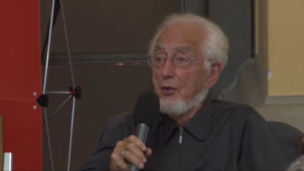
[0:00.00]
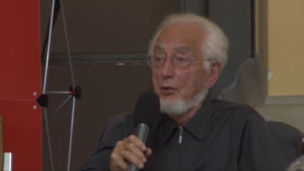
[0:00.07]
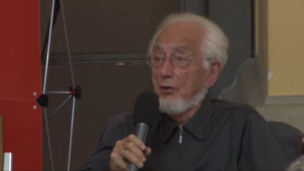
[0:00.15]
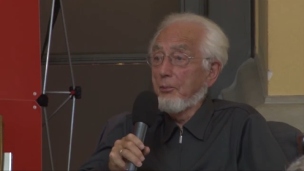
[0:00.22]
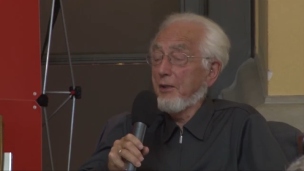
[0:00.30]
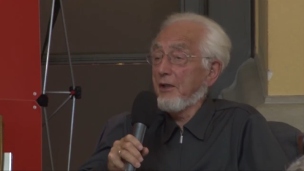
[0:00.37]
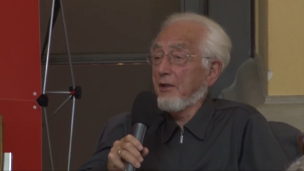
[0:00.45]

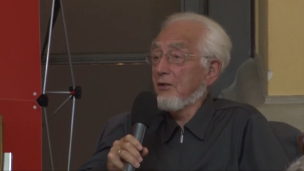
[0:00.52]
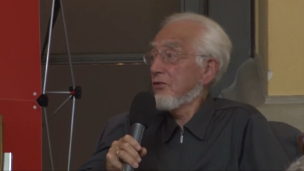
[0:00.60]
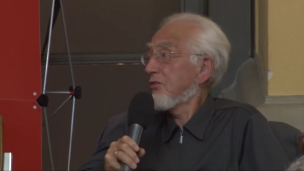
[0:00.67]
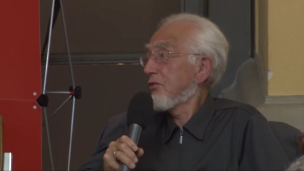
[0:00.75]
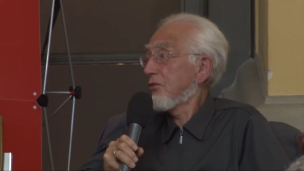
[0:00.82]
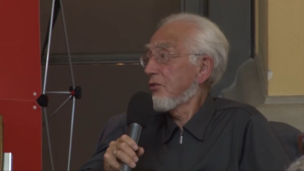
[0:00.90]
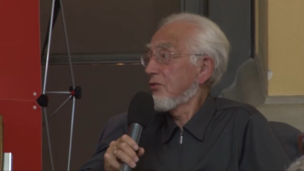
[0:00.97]

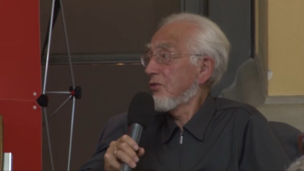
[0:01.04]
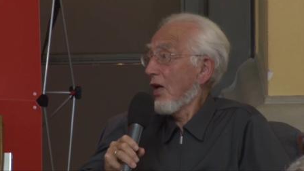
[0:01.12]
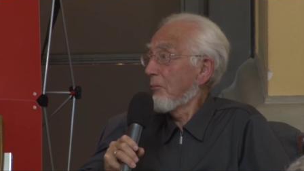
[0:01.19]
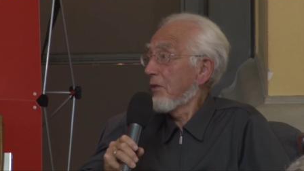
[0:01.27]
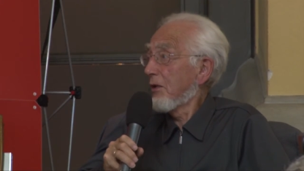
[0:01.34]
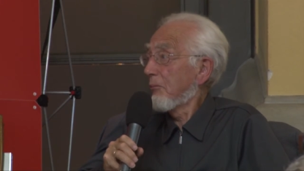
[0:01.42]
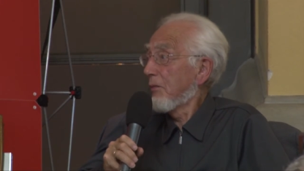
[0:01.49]
übrigens
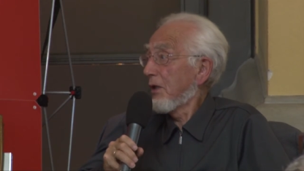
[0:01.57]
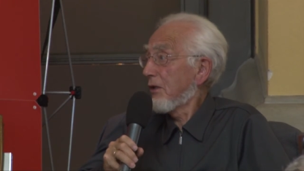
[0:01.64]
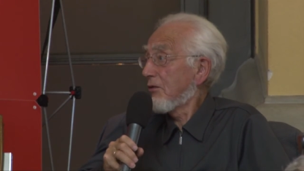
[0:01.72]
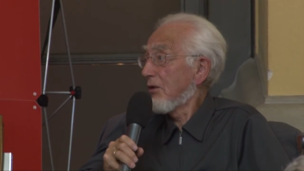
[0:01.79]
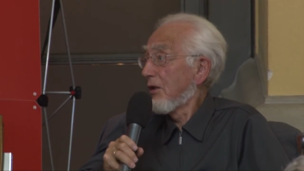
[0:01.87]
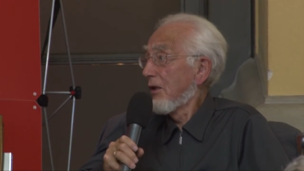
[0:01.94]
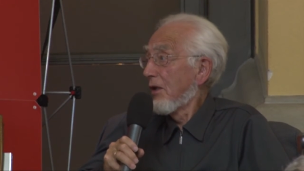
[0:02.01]
zusammen mit